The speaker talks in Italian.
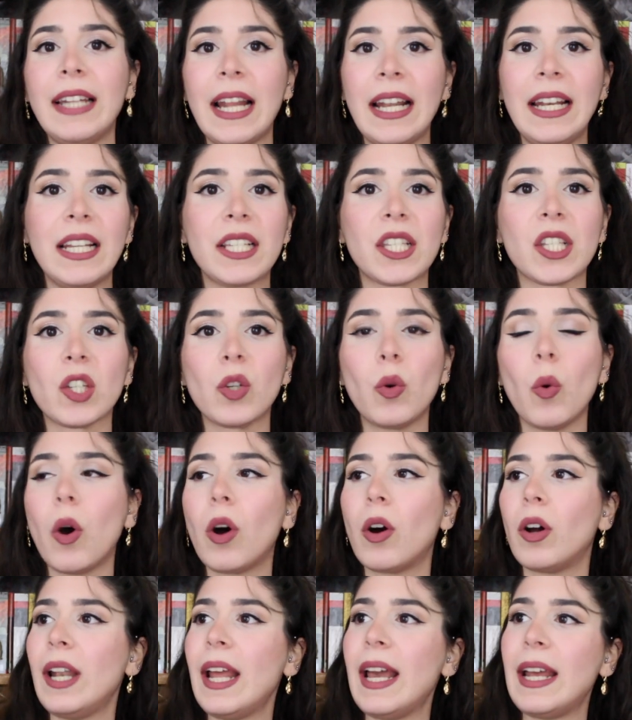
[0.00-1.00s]
nelle
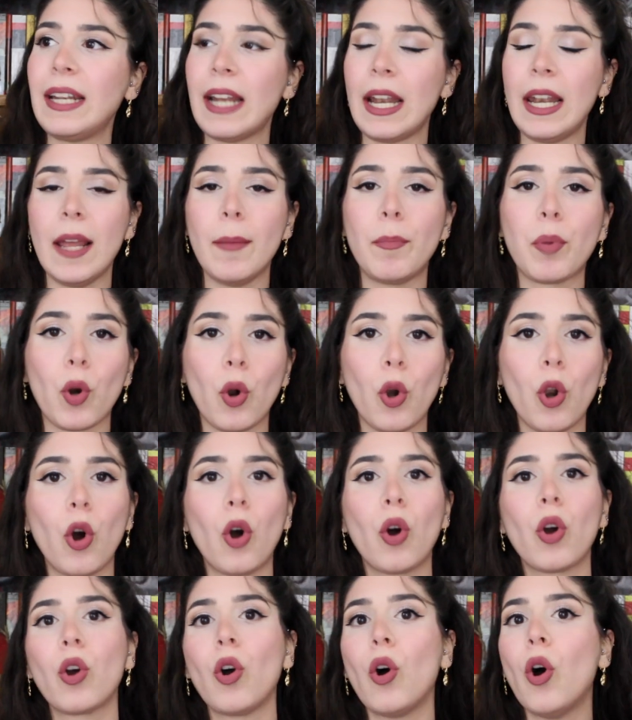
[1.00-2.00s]
scuole, nelle
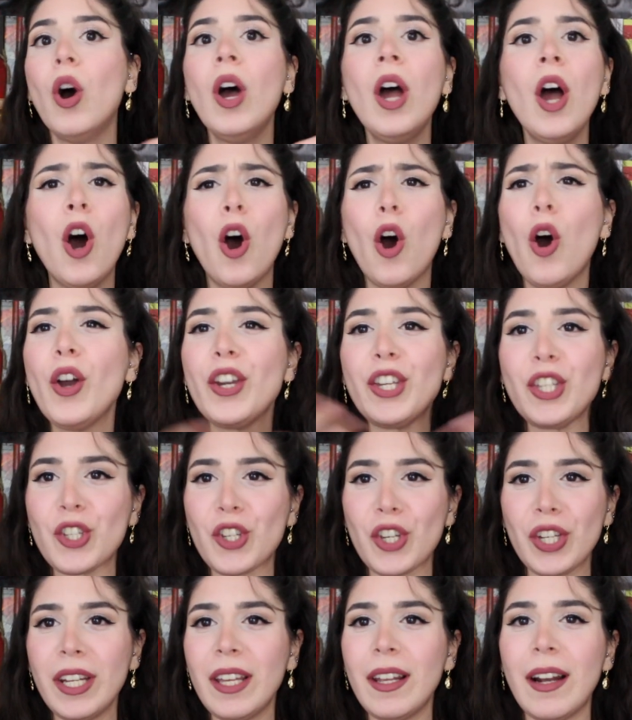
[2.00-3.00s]
proloco o in
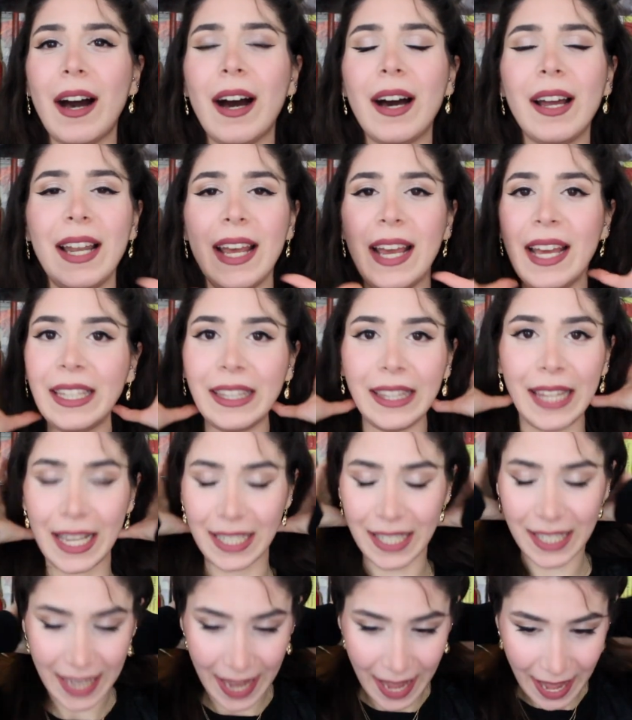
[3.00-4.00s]
generale da
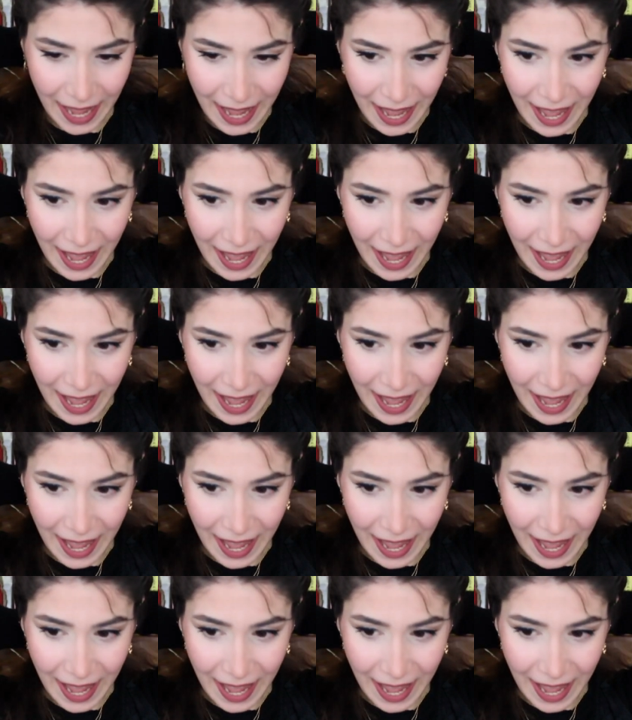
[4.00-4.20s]
sé.